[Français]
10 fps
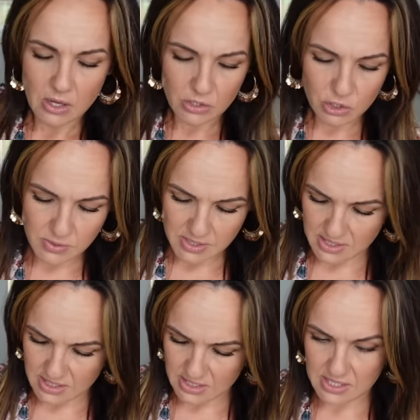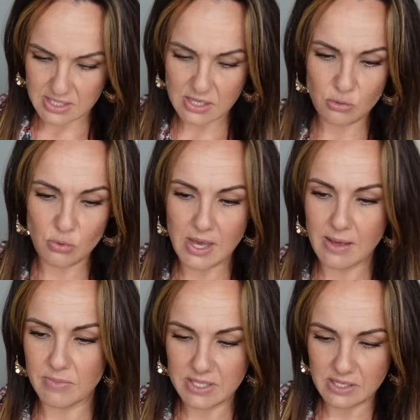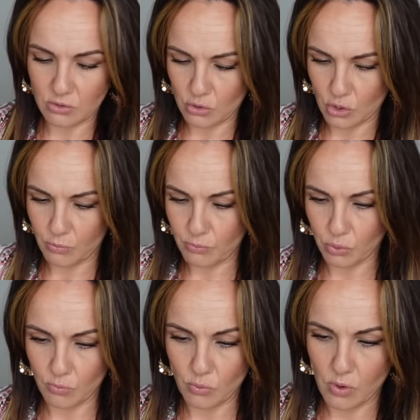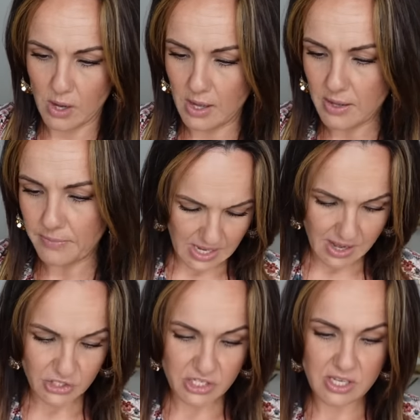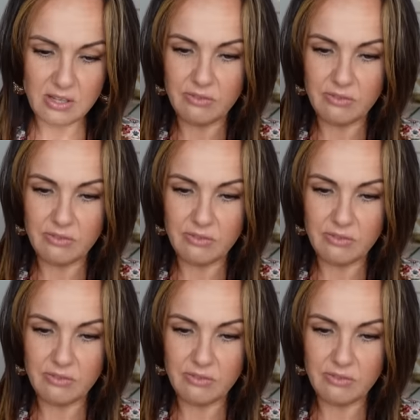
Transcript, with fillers: Ensuite ici c'est du M, c'est encore pour moi. Ah, Shein